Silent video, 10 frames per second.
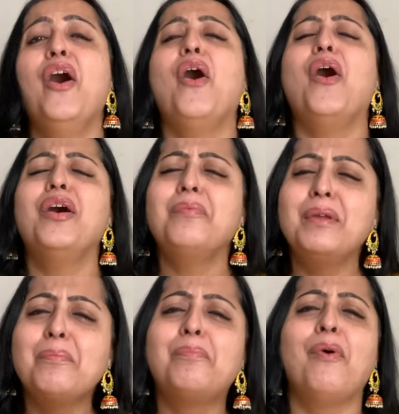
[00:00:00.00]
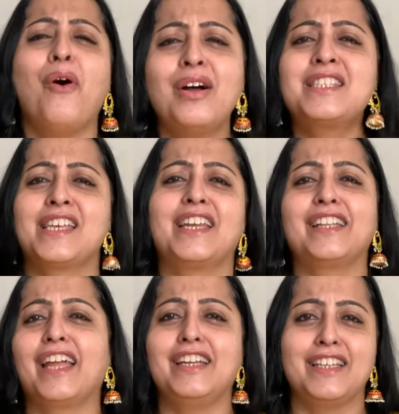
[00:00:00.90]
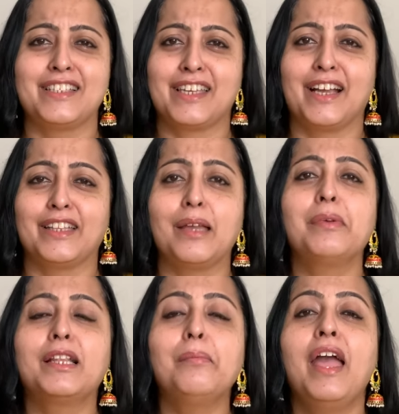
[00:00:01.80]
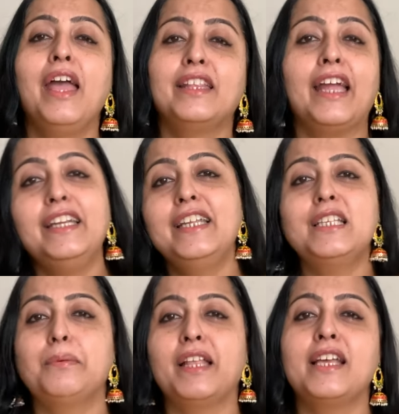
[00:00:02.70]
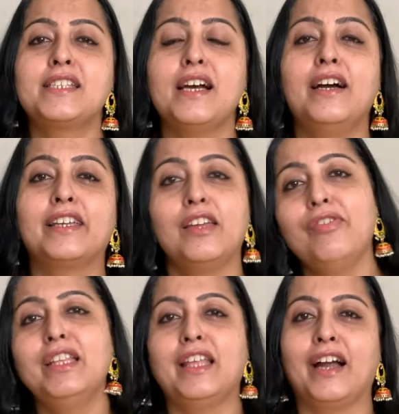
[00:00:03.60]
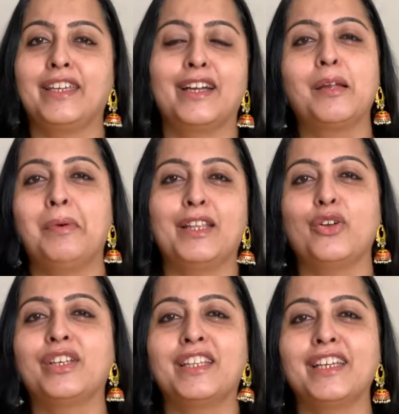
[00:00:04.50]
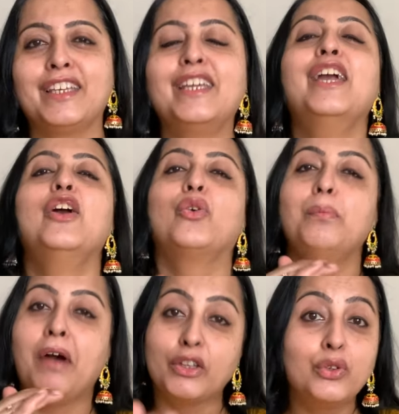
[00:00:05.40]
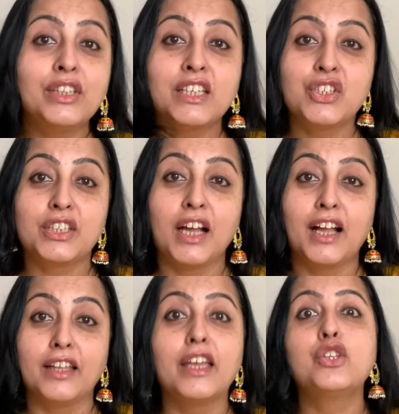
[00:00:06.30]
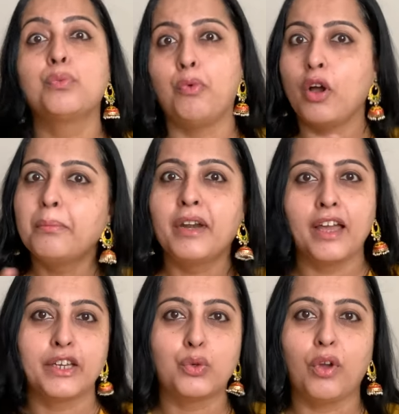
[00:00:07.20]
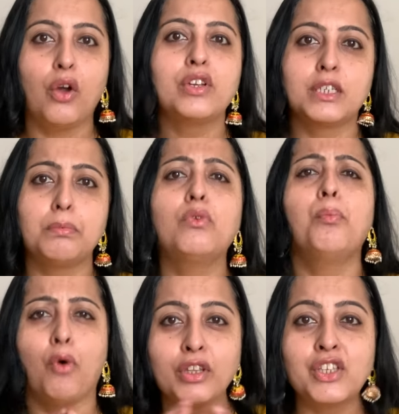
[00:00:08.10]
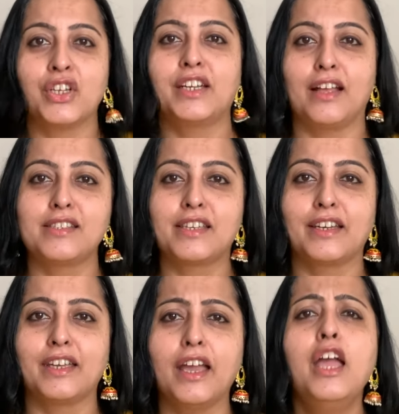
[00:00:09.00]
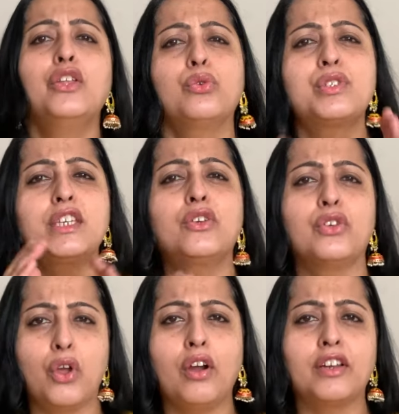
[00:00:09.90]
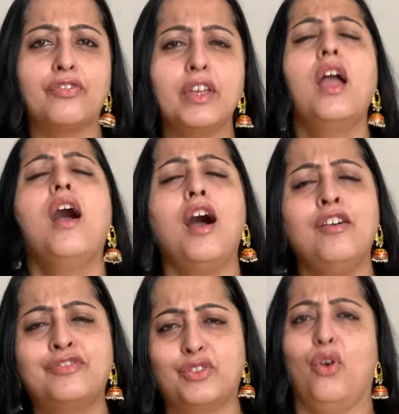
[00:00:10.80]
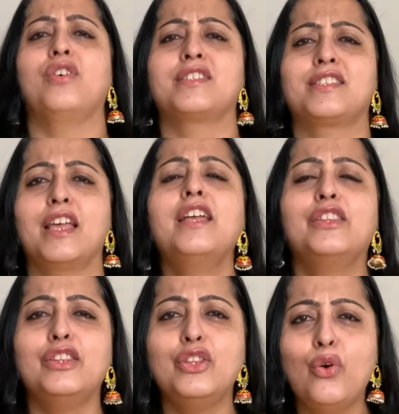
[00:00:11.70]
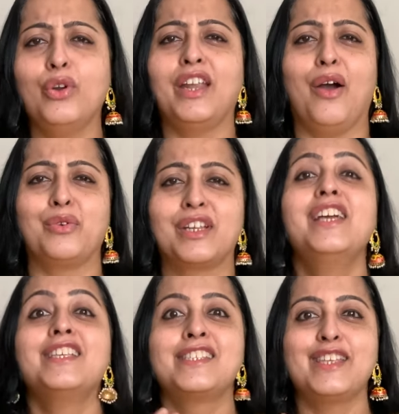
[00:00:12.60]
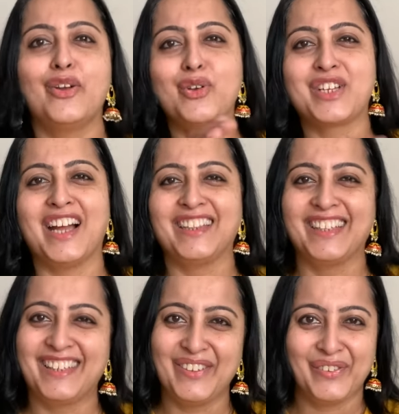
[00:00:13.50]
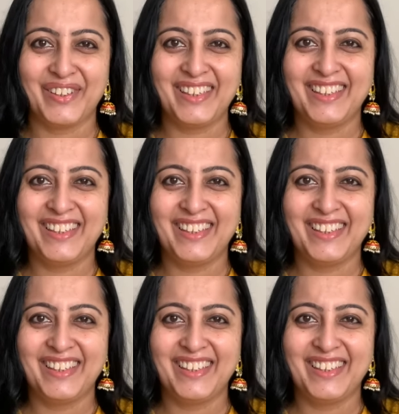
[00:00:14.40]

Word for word: और भी बहुत सारे 90s के गाने हैं मतलब 90s में ना ऐसा गिवन था कि अगर पता होता था कि कोई माधुरी दीक्षित का गाना है जो बहुत बड़ा हिट हुआ है और जिसमें वो बहुत अच्छा डांस कर रही हैं तो उसकी कोरियोग्राफी ऑफकोर्स नो डाउट सरोज खान ने की होगी